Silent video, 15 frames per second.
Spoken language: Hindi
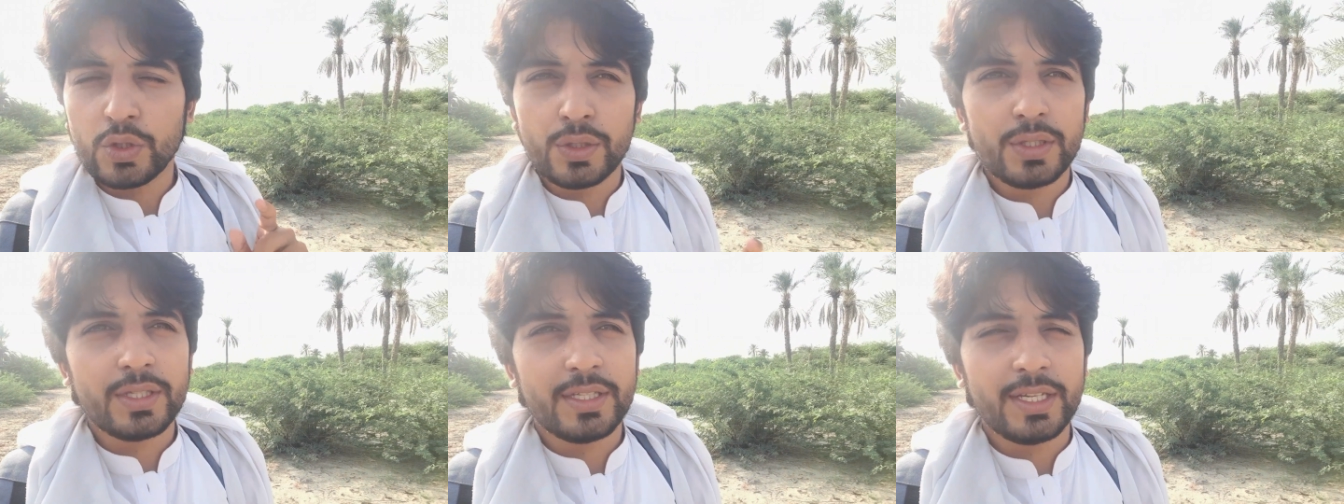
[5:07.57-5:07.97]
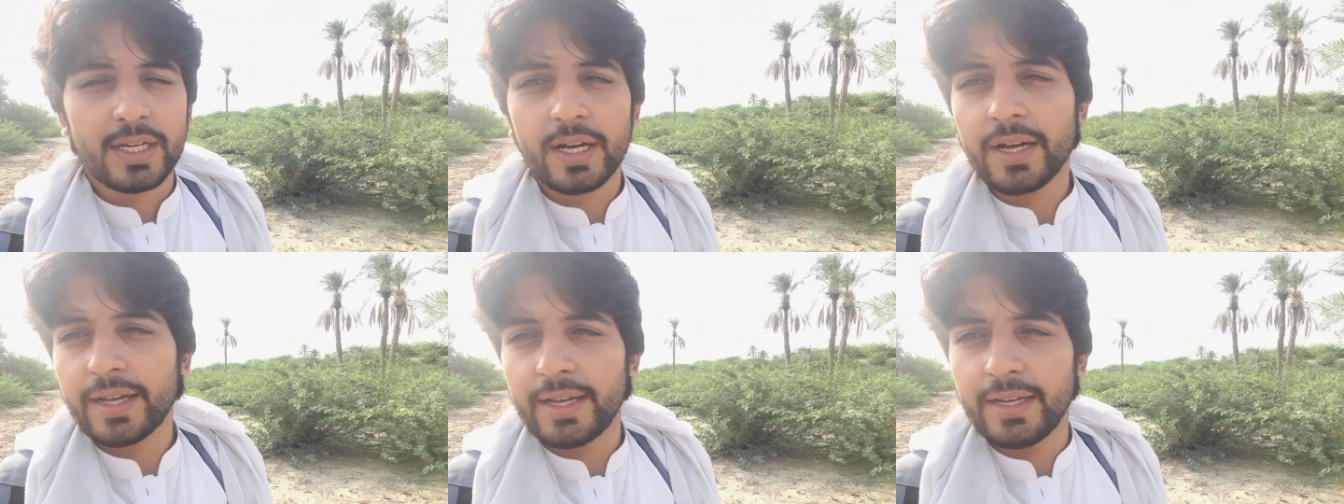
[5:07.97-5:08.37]
उस
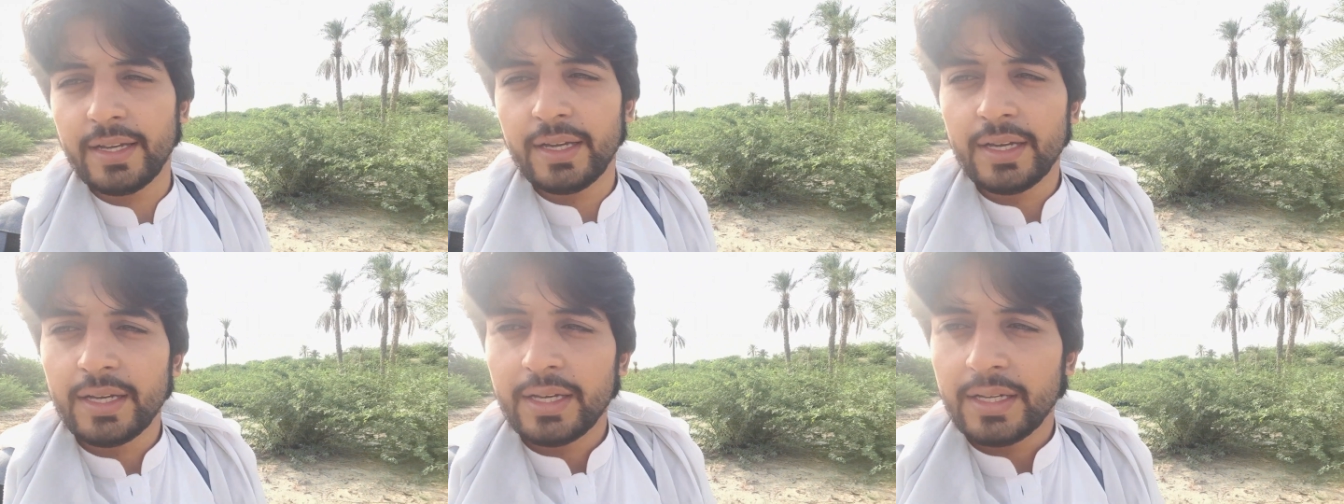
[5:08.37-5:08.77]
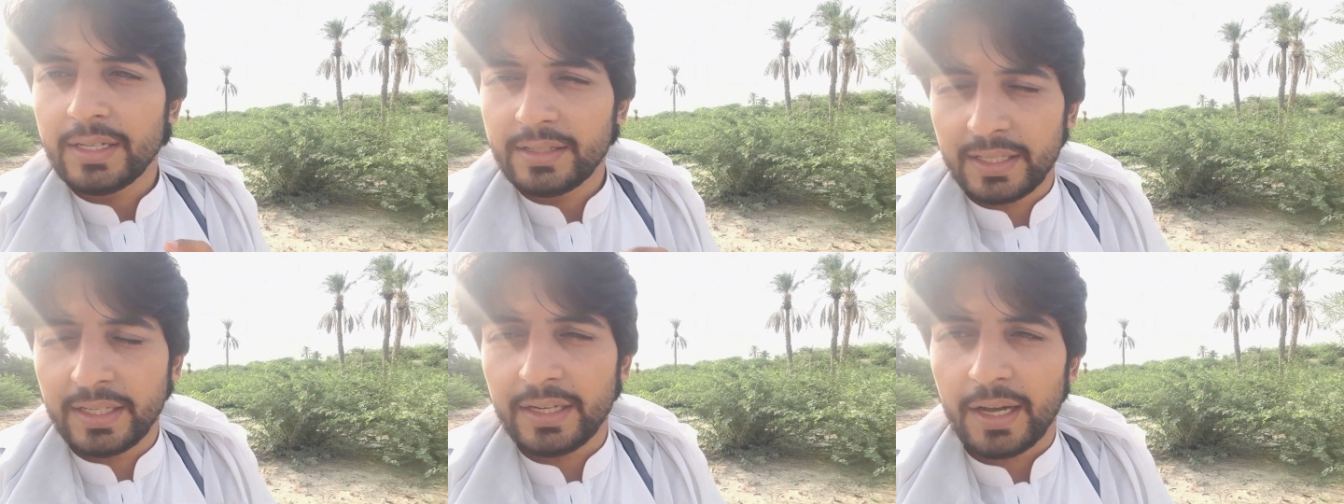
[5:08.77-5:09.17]
जगह के
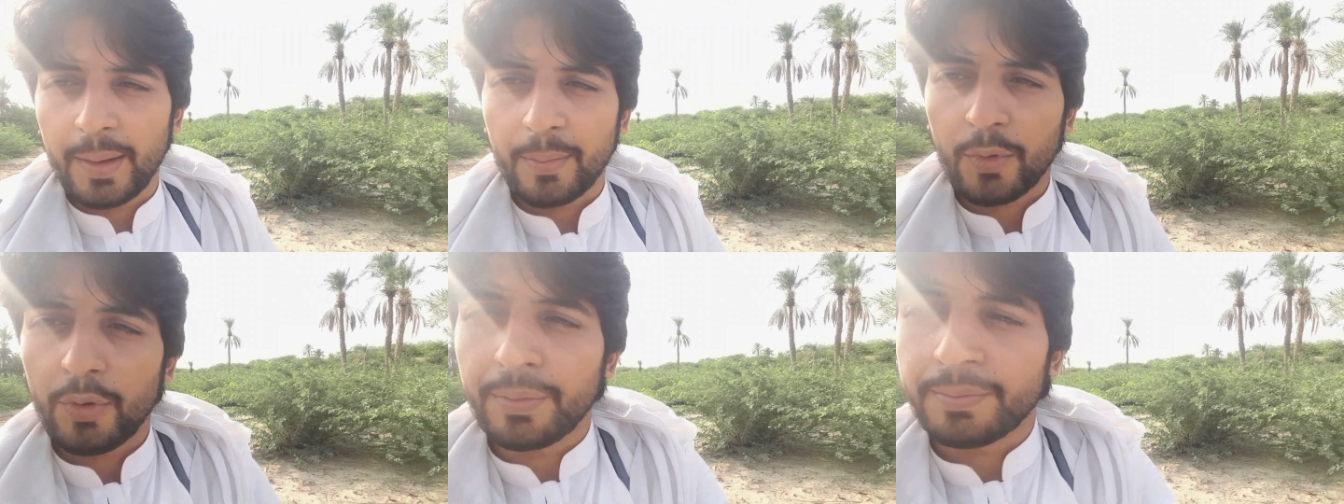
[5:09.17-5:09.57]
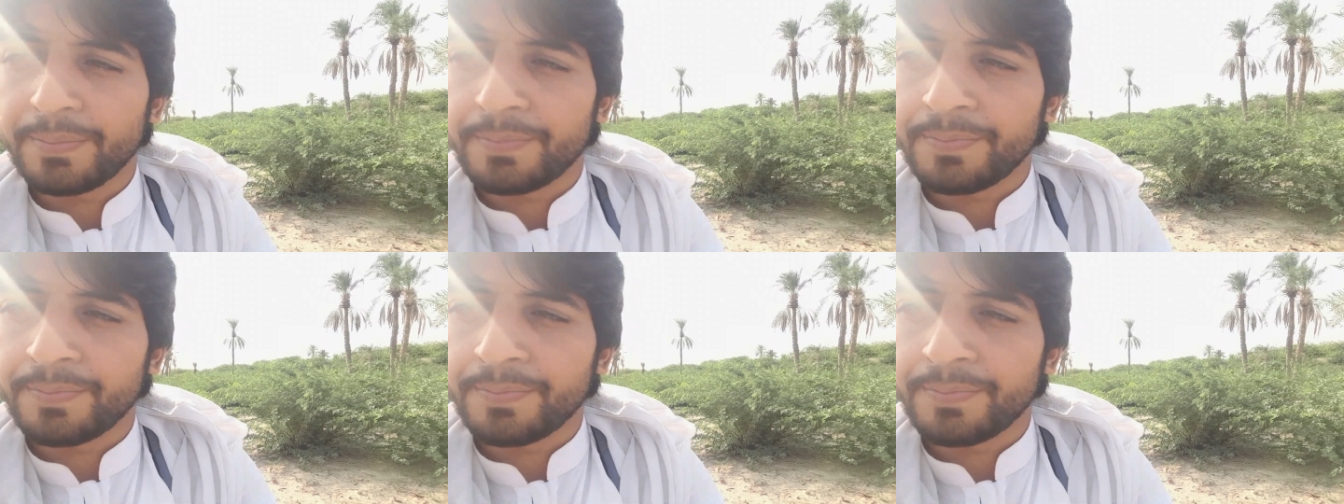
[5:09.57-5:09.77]
सीन आपको